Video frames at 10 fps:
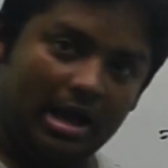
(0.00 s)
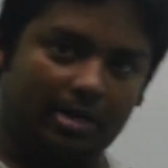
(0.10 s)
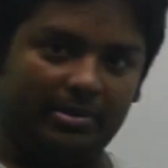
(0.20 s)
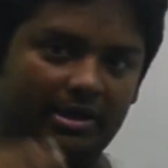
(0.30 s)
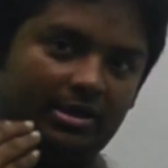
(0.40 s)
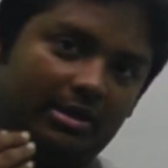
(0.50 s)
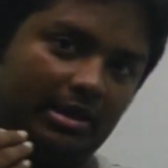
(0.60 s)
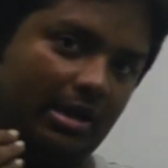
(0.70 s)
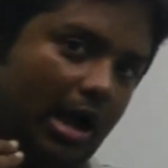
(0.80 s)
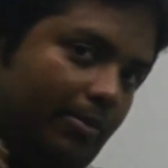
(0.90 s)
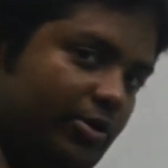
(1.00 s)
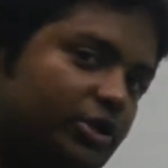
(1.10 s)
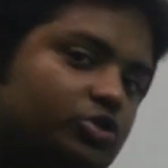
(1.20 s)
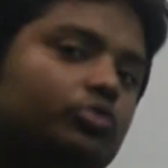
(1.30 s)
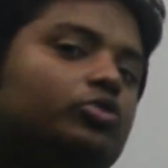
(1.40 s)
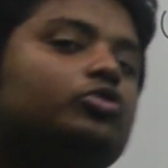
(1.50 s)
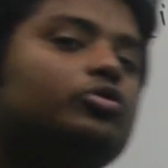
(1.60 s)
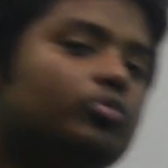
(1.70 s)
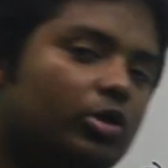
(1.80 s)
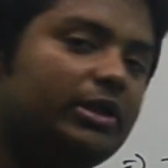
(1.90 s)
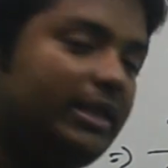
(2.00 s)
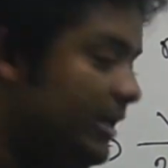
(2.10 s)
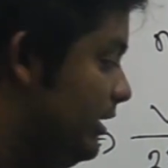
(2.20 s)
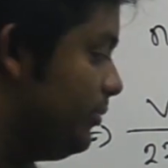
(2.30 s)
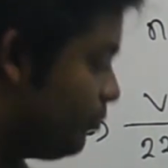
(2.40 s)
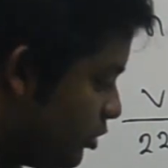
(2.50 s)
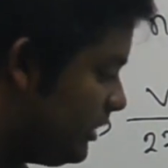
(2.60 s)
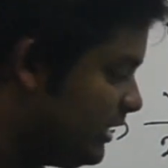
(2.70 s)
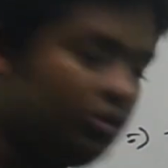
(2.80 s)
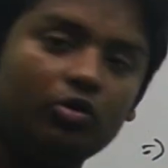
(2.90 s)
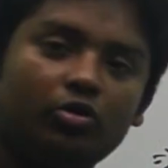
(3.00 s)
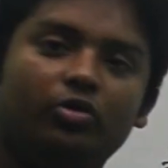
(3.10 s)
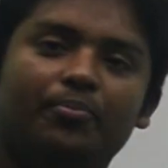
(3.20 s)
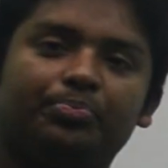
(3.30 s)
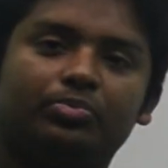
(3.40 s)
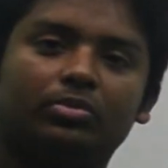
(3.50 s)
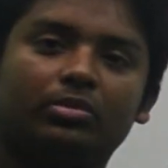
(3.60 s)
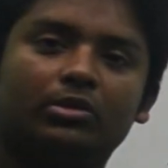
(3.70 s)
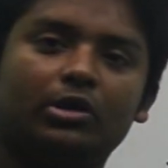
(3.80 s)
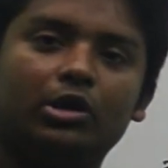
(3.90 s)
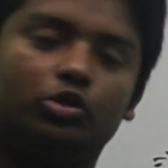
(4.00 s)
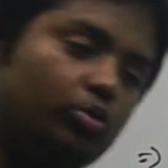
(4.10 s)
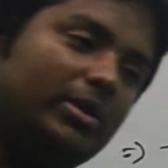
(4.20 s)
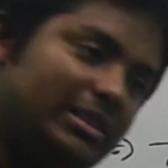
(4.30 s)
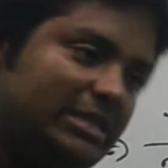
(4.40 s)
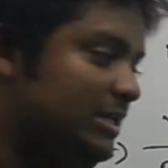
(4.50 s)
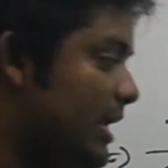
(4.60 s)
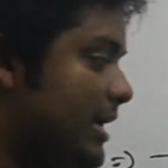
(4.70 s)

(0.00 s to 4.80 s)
আমি আবার একটু বলে দিই প্রত্যেকটা অঙ্ক তোমরা নিজেরা